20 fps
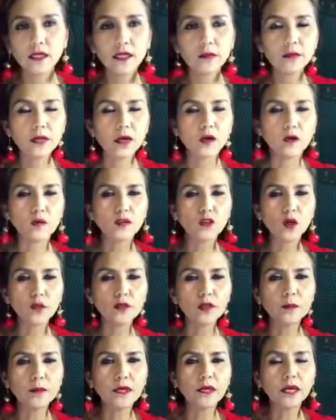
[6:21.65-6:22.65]
เผื่อคุณผู้ชม
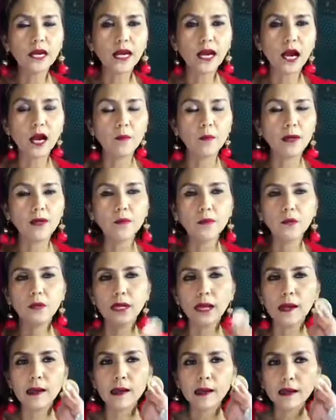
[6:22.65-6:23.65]
ที่เพิ่งเข้ามาดู
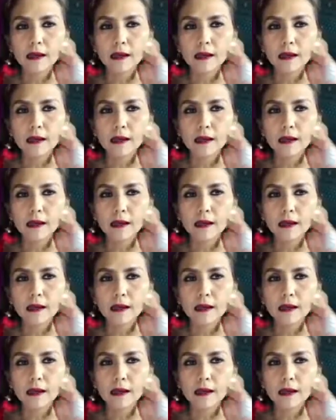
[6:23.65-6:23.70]
นะ